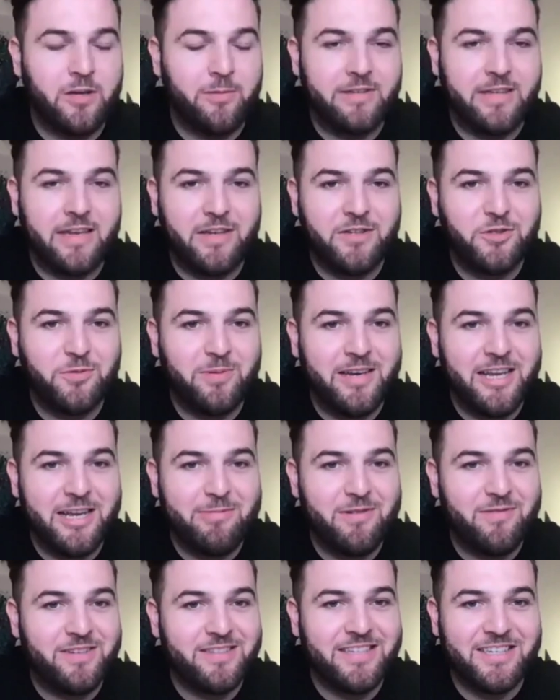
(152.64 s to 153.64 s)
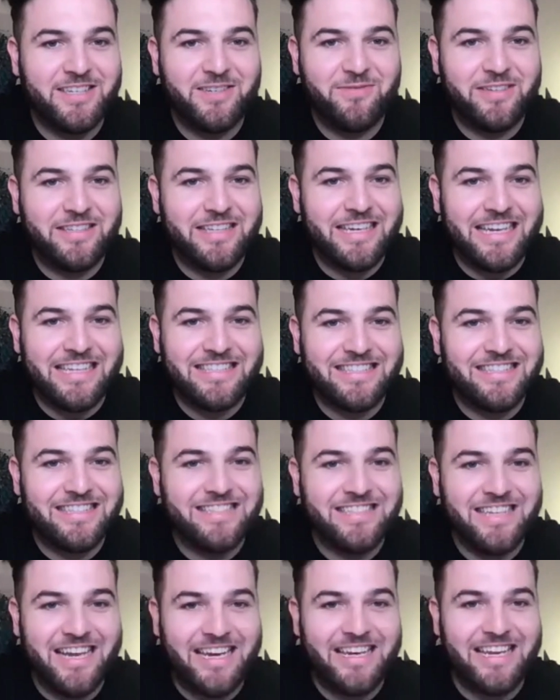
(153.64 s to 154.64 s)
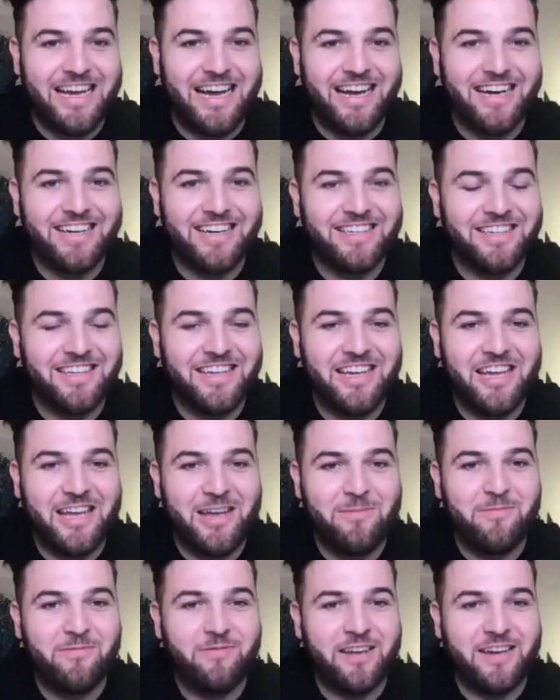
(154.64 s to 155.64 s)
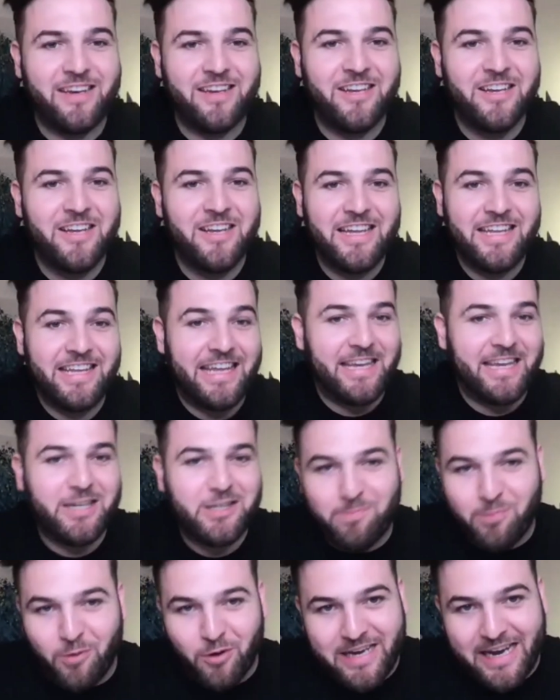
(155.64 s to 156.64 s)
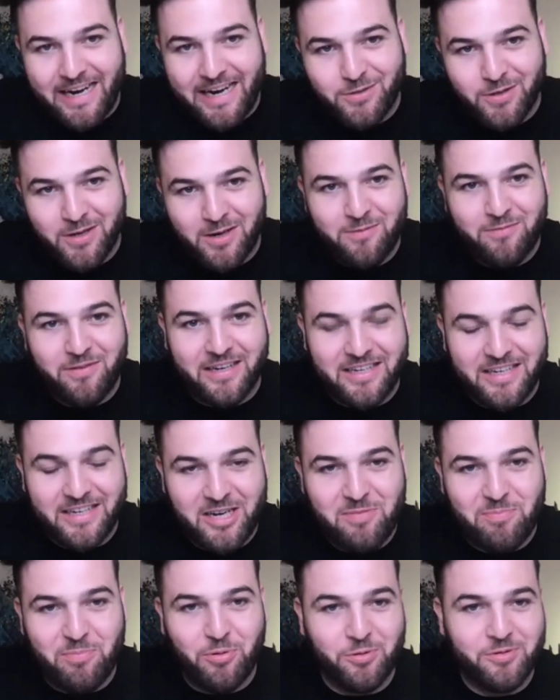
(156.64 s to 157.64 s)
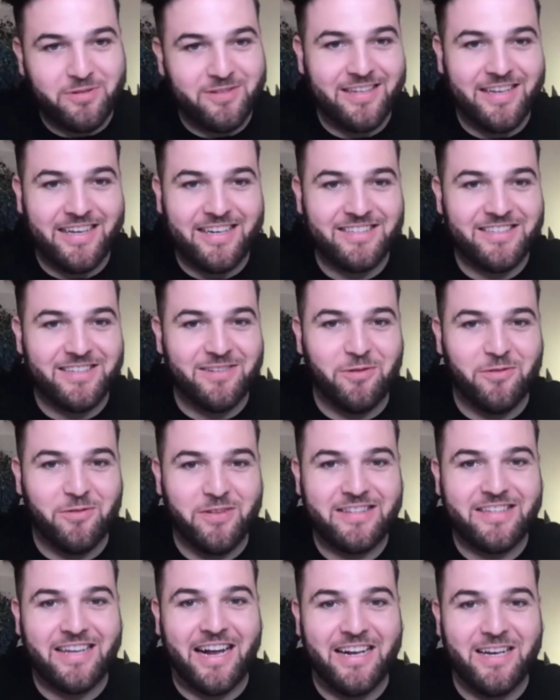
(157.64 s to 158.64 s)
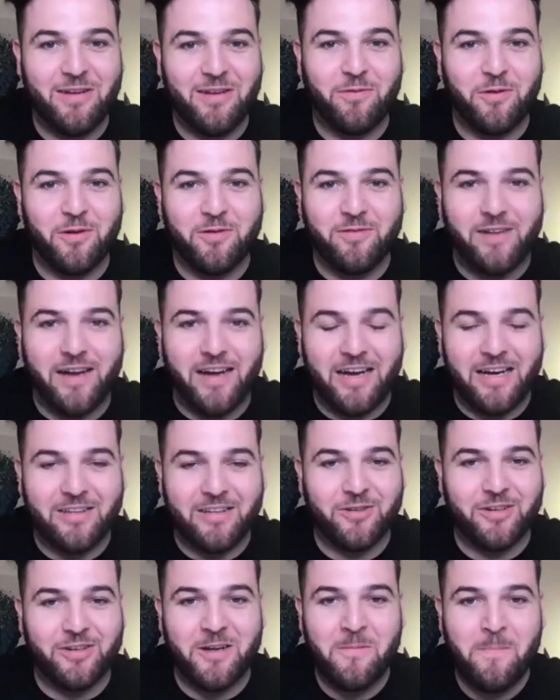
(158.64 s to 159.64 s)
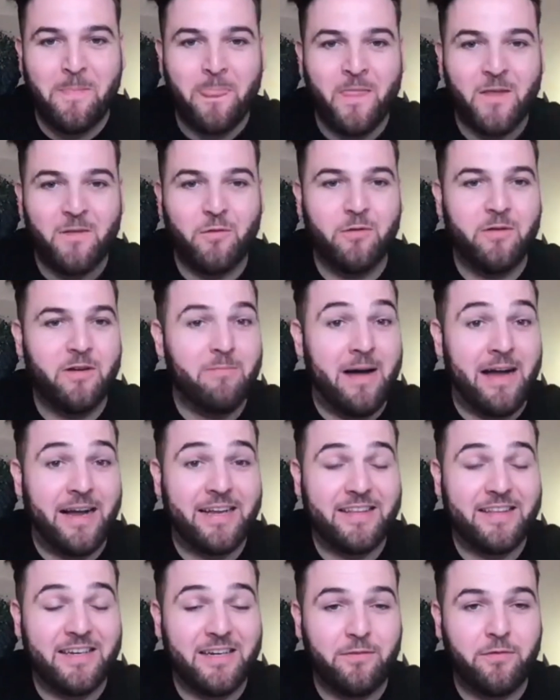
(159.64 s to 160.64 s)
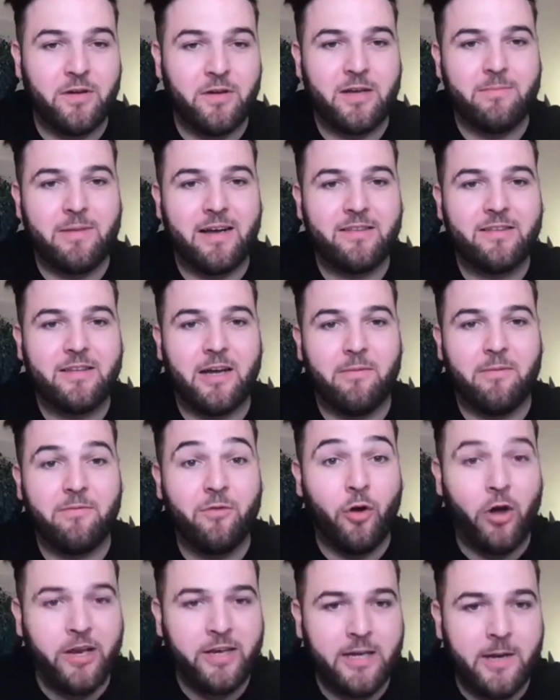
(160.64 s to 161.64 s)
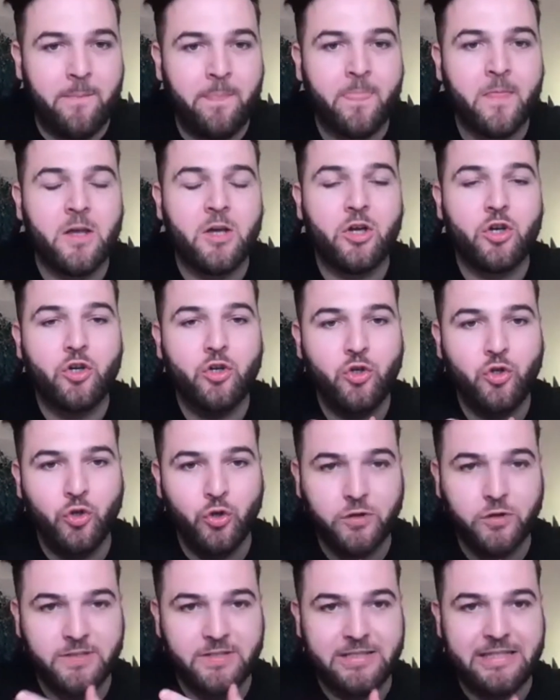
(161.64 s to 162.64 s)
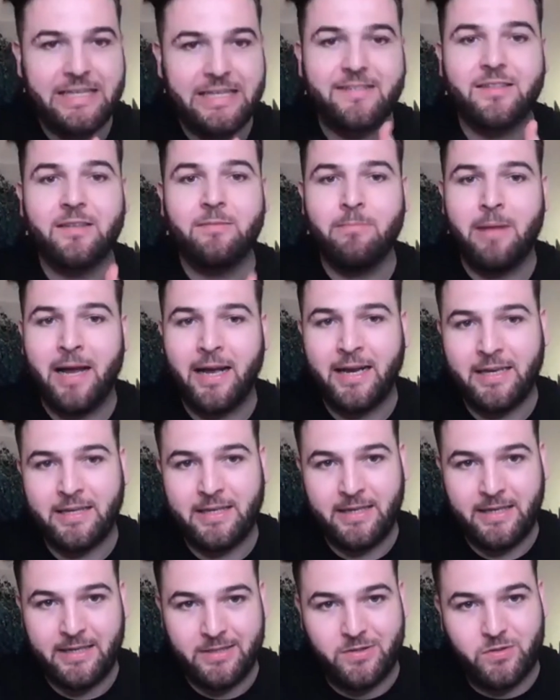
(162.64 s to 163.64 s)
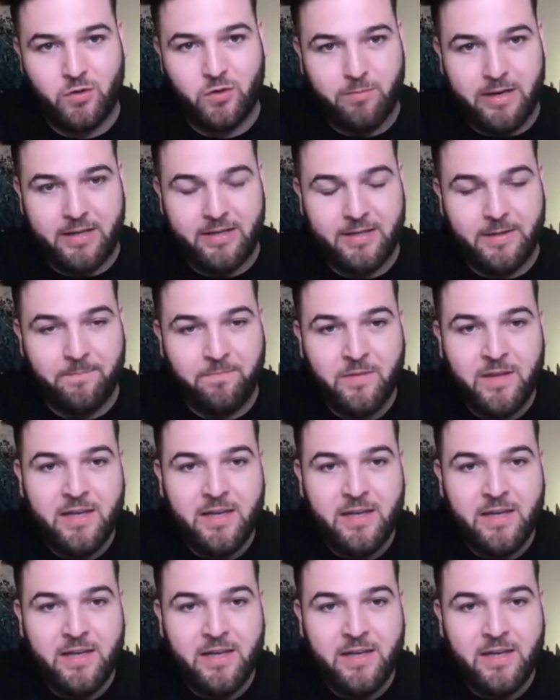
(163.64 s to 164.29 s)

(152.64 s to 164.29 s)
aber Dennis, überlegen wir, was hätten wir in den letzten zehn Jahren gegeben, wenn jedes Projekt so einen Funnel geboten hätte, wo wir Teil davon waren oder wo wir Marketing dafür gemacht haben. Freunde, nutzt diese Marketinginstrumente.